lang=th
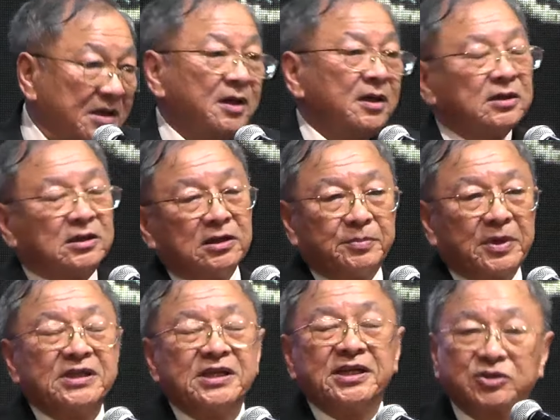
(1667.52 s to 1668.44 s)
คือพระ
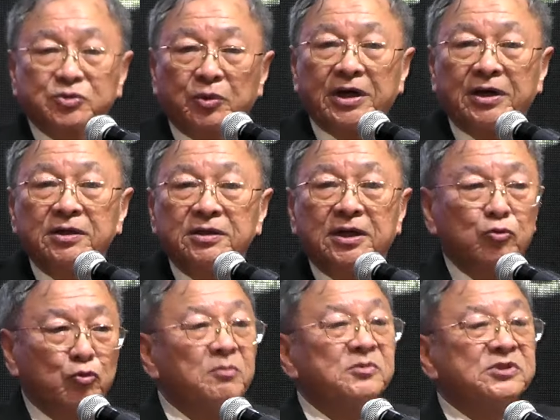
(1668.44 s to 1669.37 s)
เยซูคริสต์ที่
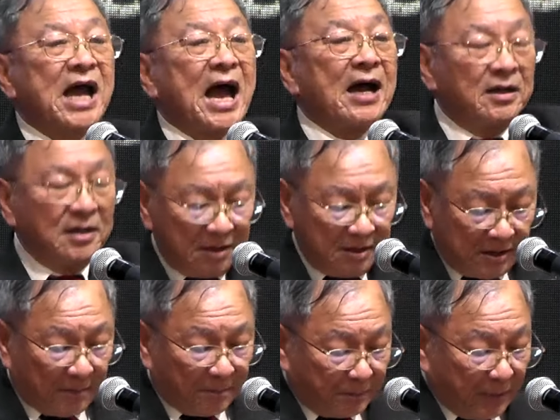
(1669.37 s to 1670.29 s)
ร่วมสร้าง
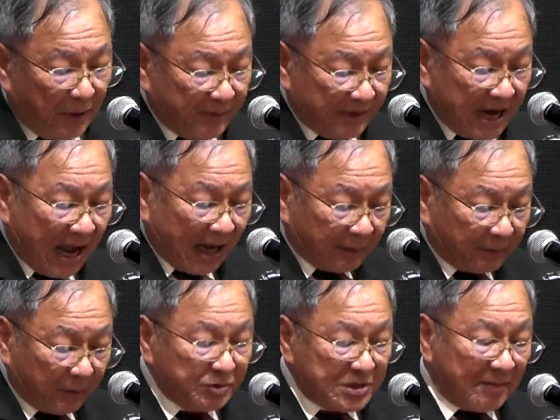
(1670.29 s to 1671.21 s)
กับพระบิดาและพ
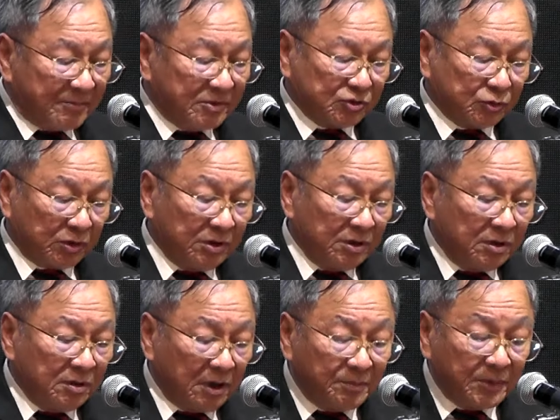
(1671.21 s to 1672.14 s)
ระวิญญาณบริสุทธิ์
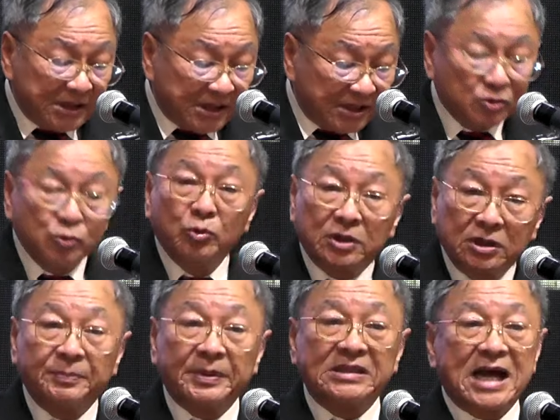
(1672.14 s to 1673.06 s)
นั้นพระเยซูคือ
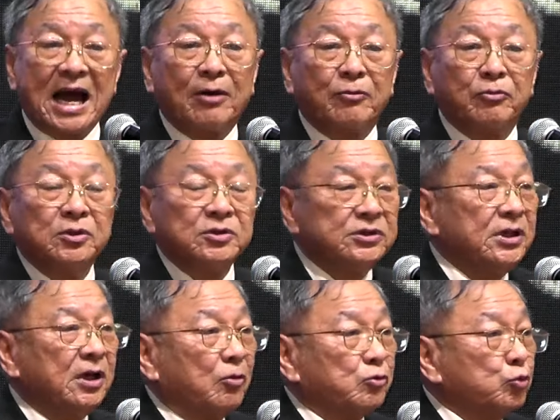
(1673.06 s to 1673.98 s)
พระเจ้าที่
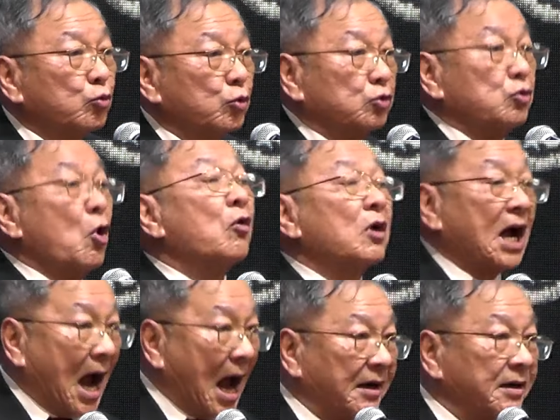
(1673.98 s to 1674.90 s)
เราทุกคนต้อง
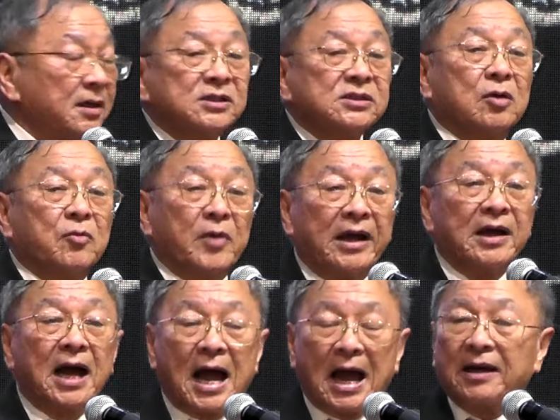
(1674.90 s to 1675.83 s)
การแสวง
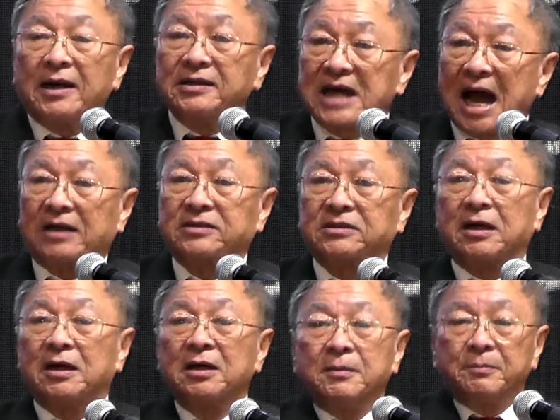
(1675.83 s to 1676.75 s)
หาและอยากจะ
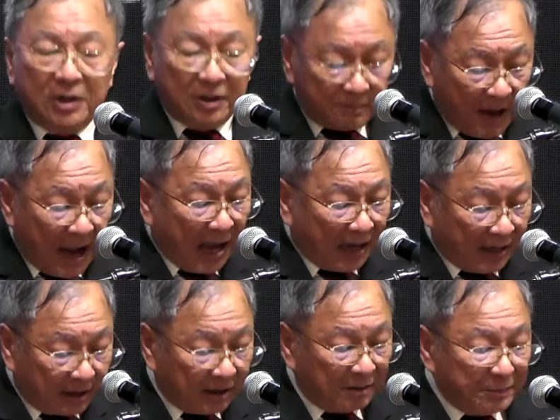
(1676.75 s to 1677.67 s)
พึ่งพาและ
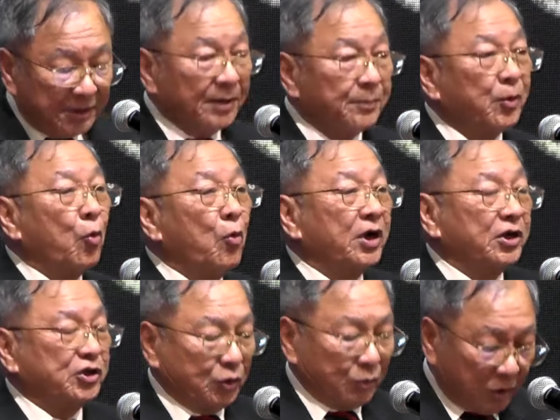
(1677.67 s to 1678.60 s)
ก็มีพระองค์ใน
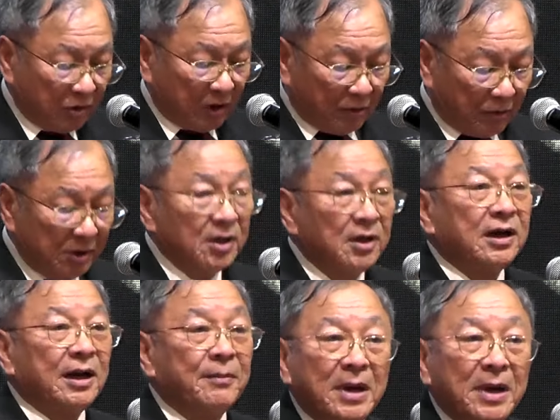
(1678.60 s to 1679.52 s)
ชีวิตของเรา
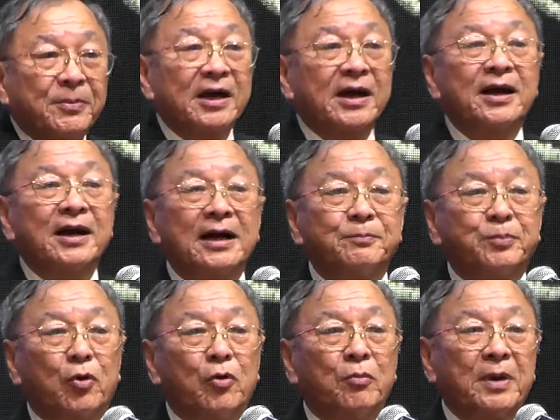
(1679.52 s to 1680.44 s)
และไม่เพียงแค่นั้นพ
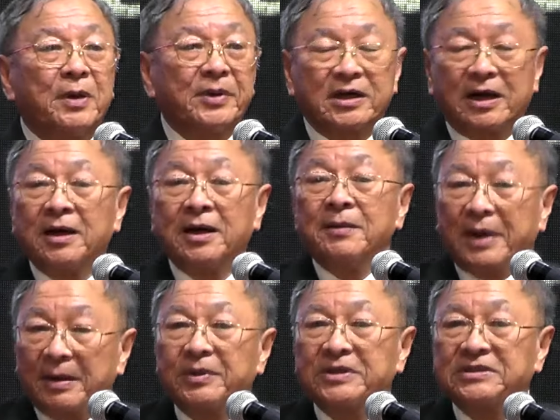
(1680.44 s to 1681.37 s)
ระองค์ไม่เพียงแต่เป็
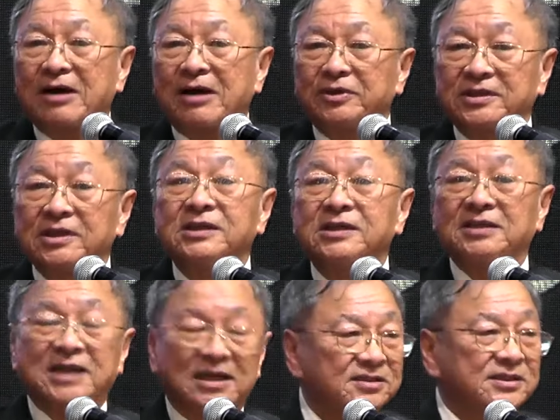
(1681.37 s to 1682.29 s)
นพระเจ้าที่ยิ่งใหญ่
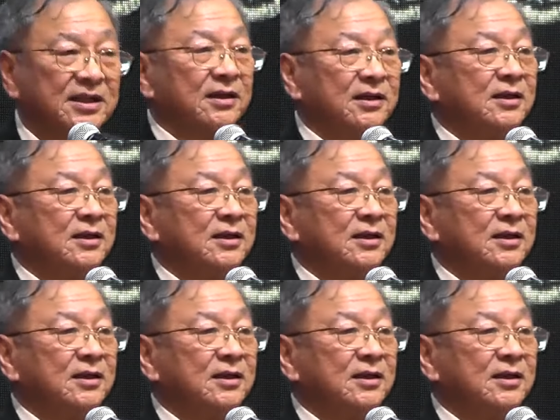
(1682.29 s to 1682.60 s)
ศักดิ์สิทธิ์